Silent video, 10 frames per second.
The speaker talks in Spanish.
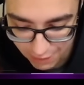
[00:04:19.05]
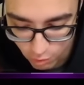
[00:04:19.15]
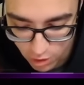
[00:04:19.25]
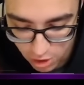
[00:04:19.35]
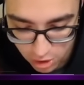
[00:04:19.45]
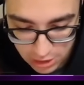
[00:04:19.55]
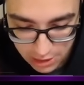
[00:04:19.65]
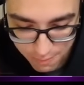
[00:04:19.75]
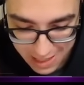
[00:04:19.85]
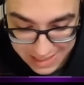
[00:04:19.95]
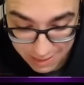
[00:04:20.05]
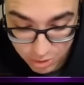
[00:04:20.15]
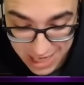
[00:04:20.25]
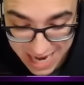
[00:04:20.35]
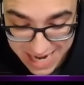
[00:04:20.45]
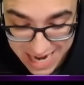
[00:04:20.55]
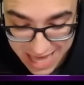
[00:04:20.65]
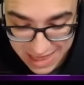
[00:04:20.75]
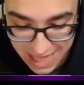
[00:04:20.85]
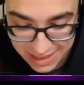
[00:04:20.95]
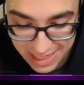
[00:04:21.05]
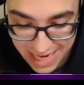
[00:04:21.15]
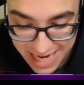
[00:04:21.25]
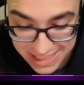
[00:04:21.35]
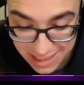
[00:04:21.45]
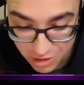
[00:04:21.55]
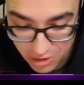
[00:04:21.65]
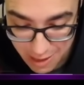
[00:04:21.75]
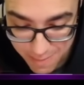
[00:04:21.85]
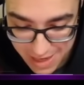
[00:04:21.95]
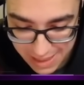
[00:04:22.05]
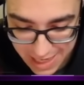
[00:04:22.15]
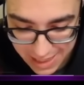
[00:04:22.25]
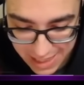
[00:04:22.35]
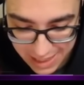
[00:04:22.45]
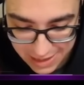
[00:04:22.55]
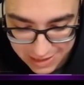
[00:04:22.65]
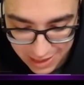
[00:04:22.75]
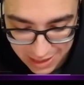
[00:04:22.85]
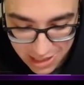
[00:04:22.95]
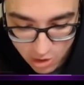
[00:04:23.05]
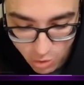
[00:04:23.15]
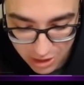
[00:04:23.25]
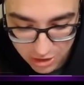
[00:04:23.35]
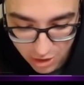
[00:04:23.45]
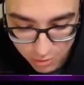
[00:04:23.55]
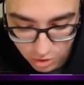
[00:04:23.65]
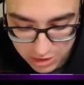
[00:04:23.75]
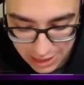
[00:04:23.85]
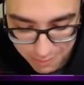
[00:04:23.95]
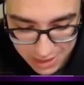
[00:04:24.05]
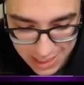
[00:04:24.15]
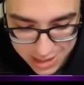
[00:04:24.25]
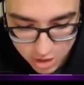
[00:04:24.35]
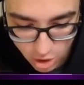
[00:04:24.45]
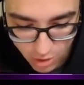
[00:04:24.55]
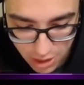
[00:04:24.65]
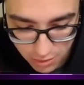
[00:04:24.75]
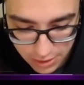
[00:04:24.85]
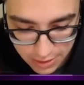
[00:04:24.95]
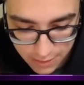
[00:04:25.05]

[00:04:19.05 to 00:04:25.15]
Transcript: fuego Vale, estamos a nada de la señora hipercarga, gente Cuando el bot tire minas, yo lo hago, eh